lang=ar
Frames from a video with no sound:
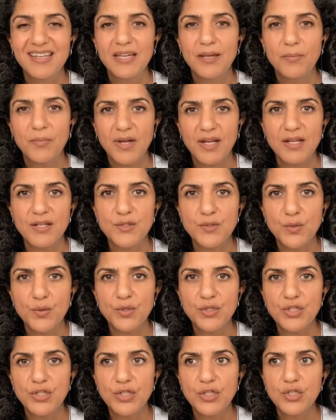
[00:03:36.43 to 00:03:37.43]
مع
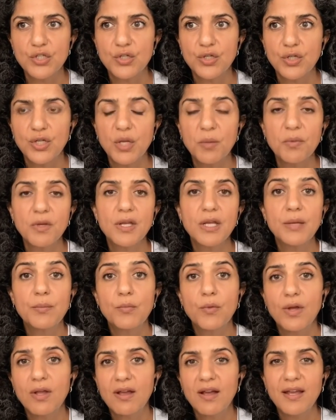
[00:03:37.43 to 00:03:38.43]
زوجك يمكن
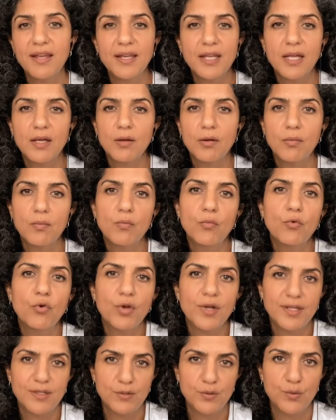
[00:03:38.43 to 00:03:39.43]
مكانها مو
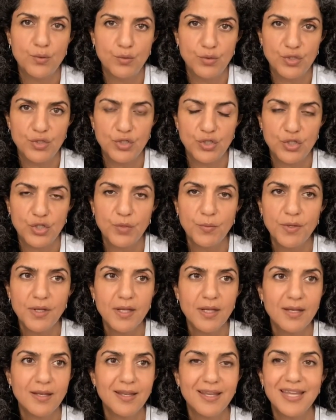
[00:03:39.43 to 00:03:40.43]
عند زوجك
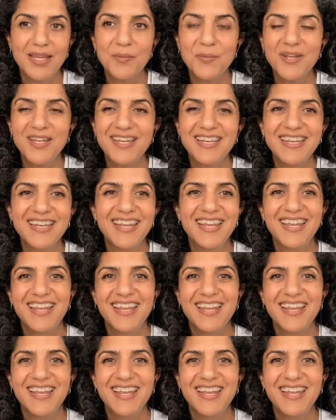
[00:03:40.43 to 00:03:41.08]
يمكن يمكن